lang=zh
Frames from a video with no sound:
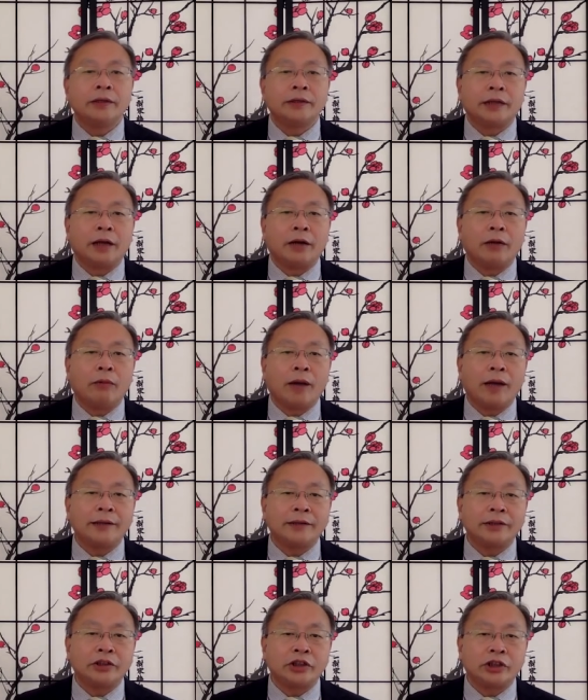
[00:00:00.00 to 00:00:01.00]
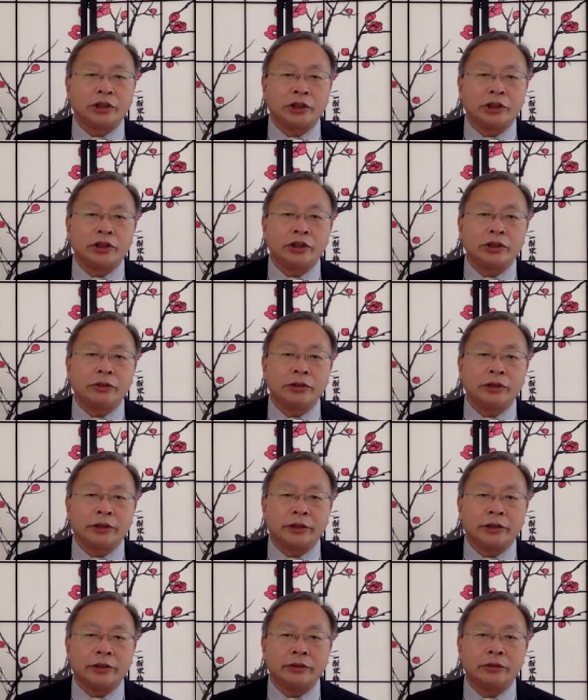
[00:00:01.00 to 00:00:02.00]
在外资企业就业
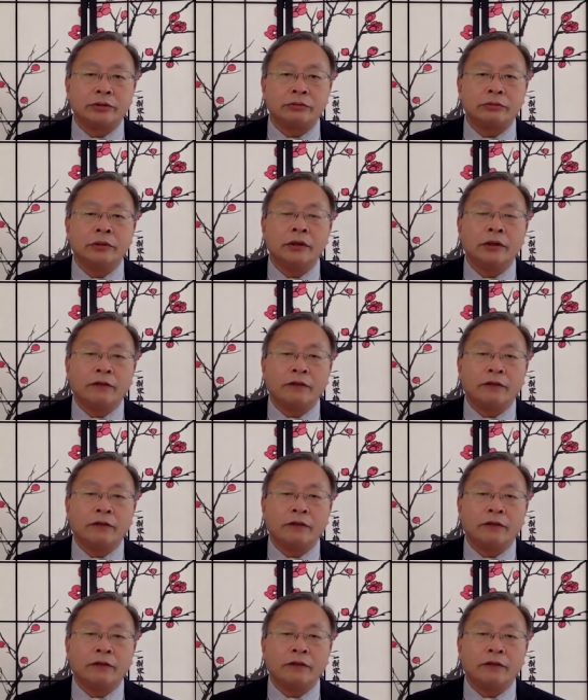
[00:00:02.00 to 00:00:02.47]
的人数